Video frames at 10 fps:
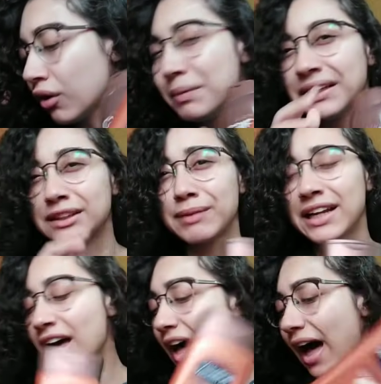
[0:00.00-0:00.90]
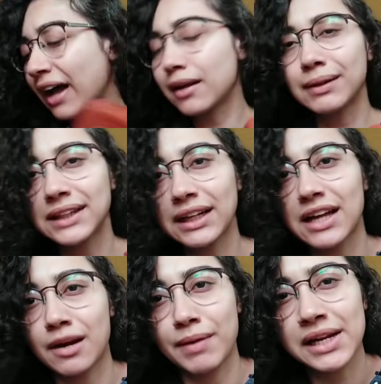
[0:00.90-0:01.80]
هو بالنسبه لي اغلى
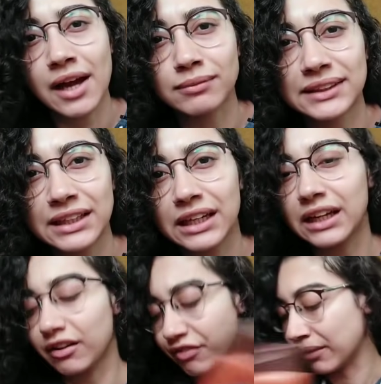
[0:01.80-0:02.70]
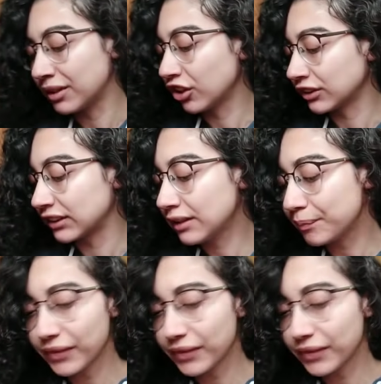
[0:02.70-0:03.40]
مثلا 40 50 جنيه فاهمين قصدي